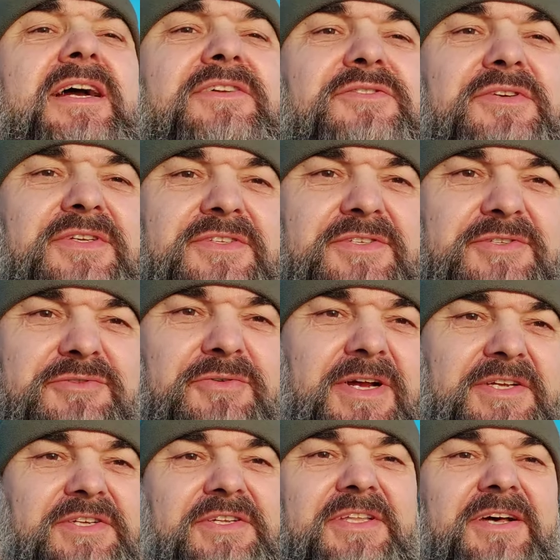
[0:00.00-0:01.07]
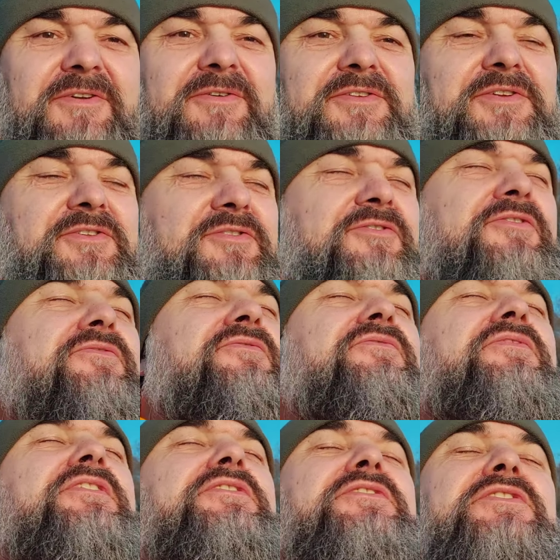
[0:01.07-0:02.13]
A jak to jest z ducha się narodzić, no to
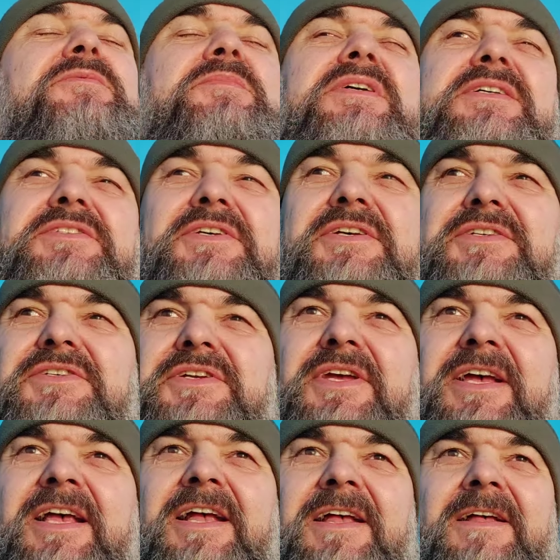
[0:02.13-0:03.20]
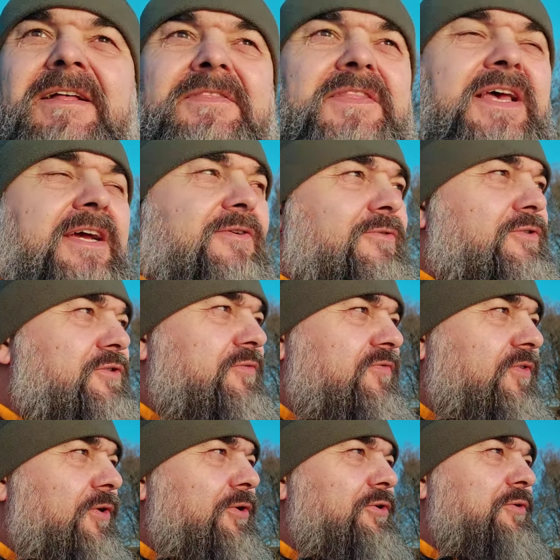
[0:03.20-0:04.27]
wyjdź sobie gdzieś na jakąś
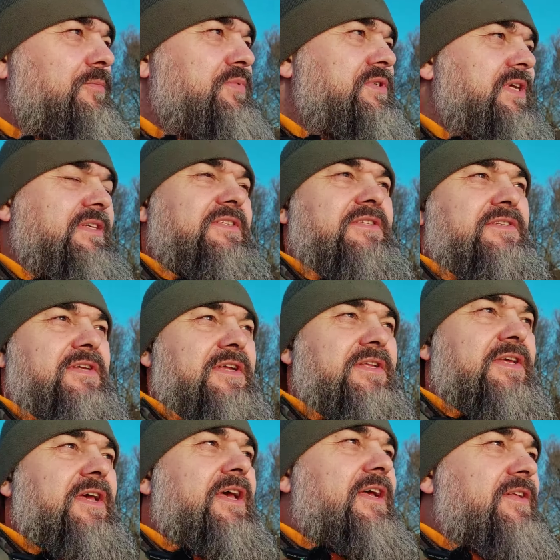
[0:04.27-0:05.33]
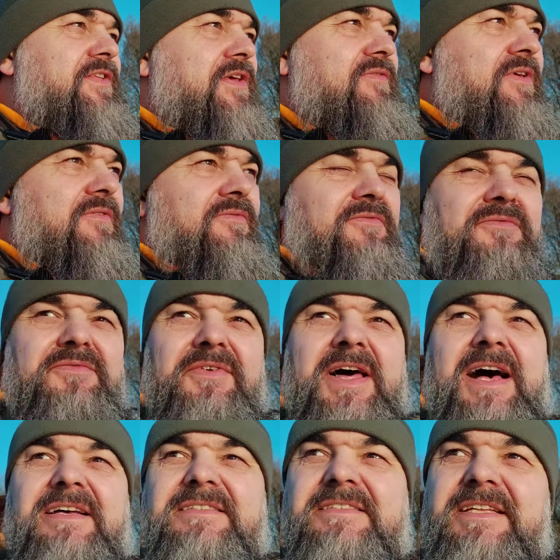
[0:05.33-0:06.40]
wolną przestrzeń, nie wiem, w
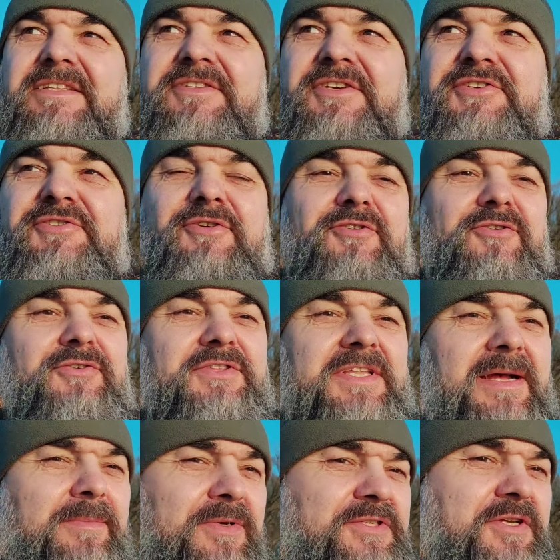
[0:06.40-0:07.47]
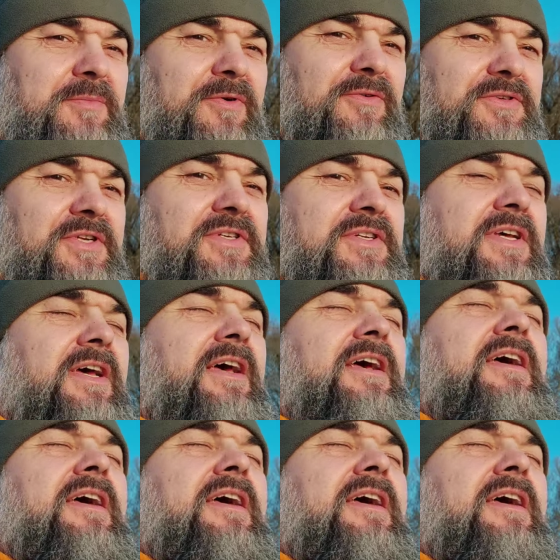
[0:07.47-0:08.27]
las, nad jezioro, tam gdzie możesz